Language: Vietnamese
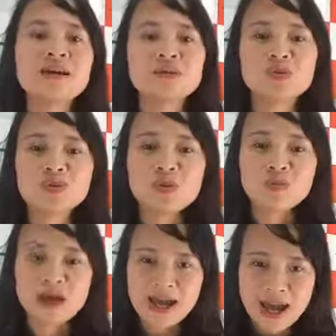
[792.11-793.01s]
rồi rộng
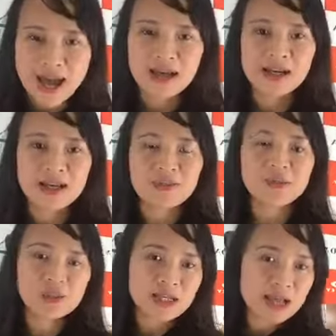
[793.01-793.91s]
càng này,
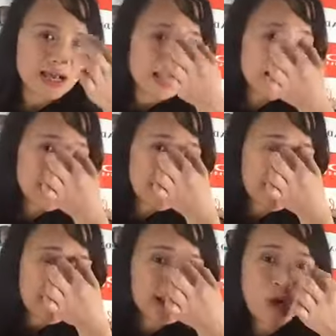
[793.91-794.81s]
rồi thì là cái cái
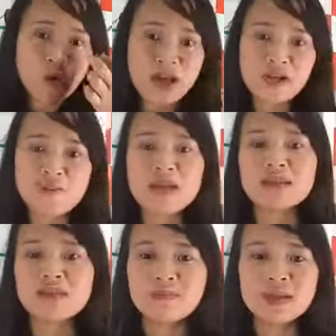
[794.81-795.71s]
cái cầu kính nó bị
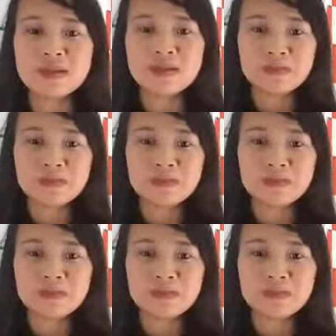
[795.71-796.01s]
bị